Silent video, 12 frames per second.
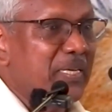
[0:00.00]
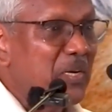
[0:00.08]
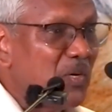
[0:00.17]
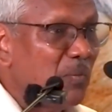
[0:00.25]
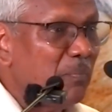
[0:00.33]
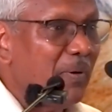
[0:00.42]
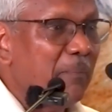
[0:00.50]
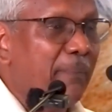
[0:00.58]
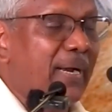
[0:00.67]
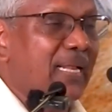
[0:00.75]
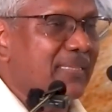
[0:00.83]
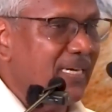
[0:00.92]
இன்னும்
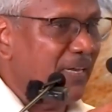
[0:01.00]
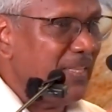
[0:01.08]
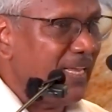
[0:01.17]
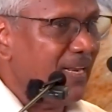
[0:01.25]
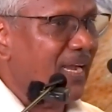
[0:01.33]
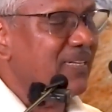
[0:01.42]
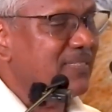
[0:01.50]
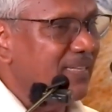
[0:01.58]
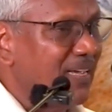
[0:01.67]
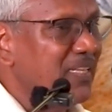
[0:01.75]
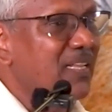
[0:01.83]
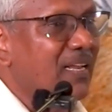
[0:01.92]
பல தகுதிகளாக
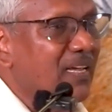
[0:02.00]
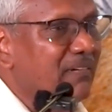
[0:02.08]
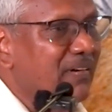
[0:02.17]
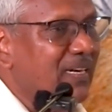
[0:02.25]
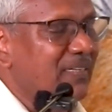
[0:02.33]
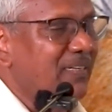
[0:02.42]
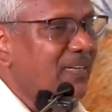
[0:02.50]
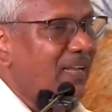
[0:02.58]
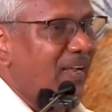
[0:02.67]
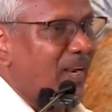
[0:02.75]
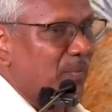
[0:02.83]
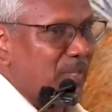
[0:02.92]
சேர்ந்திருக்கிறவர்
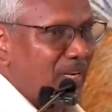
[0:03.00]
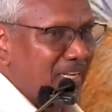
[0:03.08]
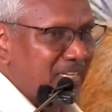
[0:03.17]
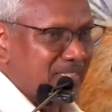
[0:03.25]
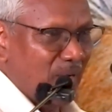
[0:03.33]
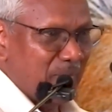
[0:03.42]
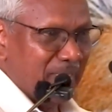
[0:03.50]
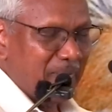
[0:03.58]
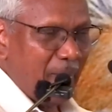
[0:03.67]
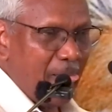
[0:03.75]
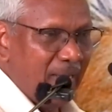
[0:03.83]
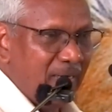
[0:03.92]
நமது லிங்குசாமி
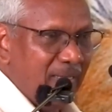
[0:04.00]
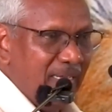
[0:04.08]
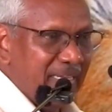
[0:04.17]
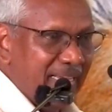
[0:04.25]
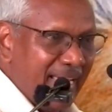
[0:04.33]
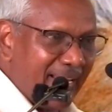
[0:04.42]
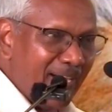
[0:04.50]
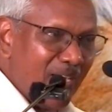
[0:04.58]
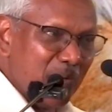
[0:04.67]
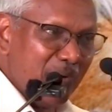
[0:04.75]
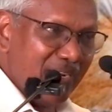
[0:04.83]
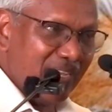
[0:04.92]

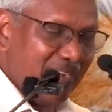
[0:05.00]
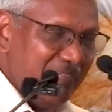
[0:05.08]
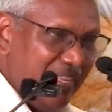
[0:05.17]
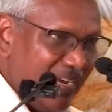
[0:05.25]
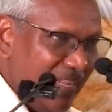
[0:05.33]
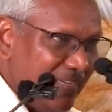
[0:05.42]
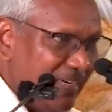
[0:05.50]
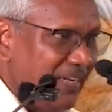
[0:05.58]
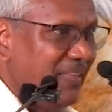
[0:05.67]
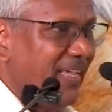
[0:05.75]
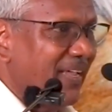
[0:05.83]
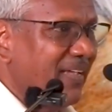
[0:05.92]
ஏராளமான கவிதைகளை
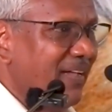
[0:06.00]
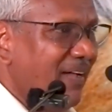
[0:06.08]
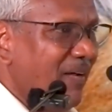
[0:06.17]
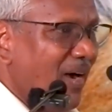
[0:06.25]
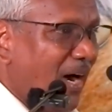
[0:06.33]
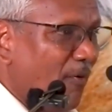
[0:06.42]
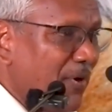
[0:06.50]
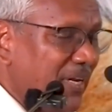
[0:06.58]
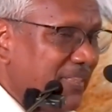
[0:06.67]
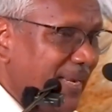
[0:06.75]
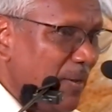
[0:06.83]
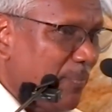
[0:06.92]
எழுதி
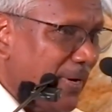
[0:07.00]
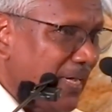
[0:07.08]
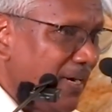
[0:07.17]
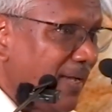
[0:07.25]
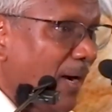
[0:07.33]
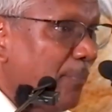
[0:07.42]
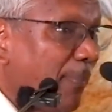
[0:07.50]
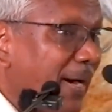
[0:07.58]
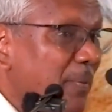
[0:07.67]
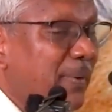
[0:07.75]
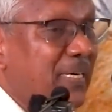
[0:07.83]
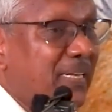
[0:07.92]
அவருடைய திரைப்படங்களுக்கு
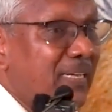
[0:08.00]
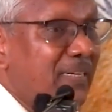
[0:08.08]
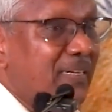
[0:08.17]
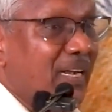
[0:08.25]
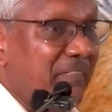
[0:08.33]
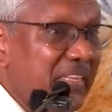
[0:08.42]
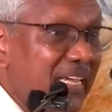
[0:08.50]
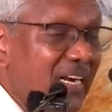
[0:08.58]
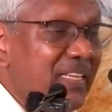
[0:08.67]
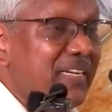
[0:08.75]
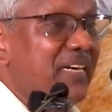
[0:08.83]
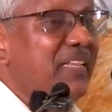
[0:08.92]
அப்பாற்பட்டு
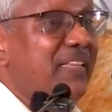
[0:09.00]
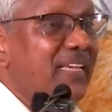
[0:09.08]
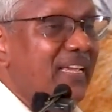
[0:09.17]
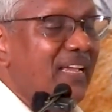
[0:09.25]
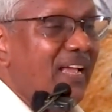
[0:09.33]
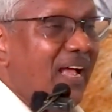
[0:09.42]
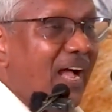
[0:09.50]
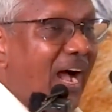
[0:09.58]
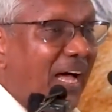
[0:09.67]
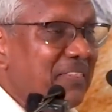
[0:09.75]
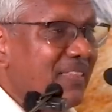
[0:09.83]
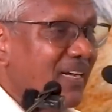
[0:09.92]
கவிதைகளை எழுதி
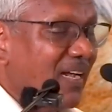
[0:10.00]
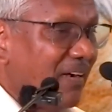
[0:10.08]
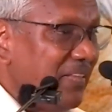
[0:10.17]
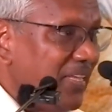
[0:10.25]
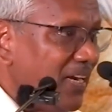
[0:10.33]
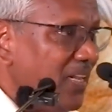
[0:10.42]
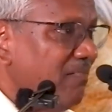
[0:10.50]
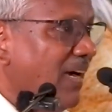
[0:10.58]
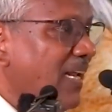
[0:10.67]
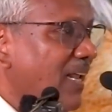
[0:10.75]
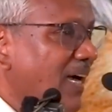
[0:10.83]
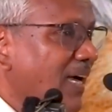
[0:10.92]
அந்த கவிதைகளின்
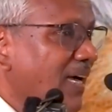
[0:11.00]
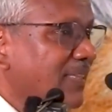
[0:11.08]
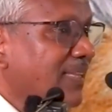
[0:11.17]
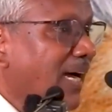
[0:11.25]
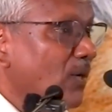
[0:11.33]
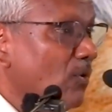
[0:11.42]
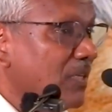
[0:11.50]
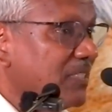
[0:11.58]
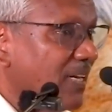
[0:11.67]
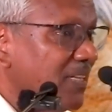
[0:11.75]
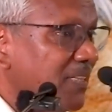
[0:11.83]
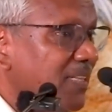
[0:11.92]
வாயிலாக தான் ஒரு
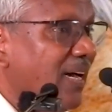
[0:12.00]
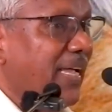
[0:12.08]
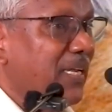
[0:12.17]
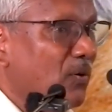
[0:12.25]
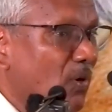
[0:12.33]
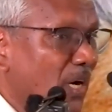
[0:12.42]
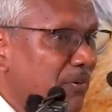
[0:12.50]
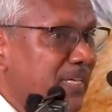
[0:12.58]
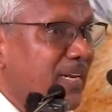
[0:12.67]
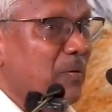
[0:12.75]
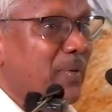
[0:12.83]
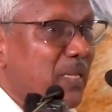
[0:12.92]
சிறந்த ஹைக்கு
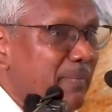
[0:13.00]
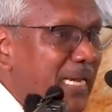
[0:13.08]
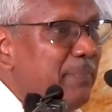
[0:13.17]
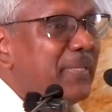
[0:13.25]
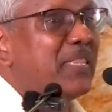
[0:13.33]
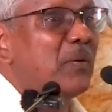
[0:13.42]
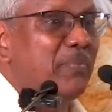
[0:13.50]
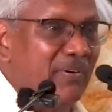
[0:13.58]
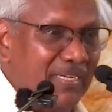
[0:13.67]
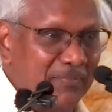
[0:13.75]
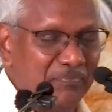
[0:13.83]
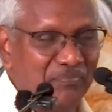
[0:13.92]
கவிஞர் என்பதை
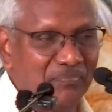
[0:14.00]
மெய்ப்பித்திருப்பவர்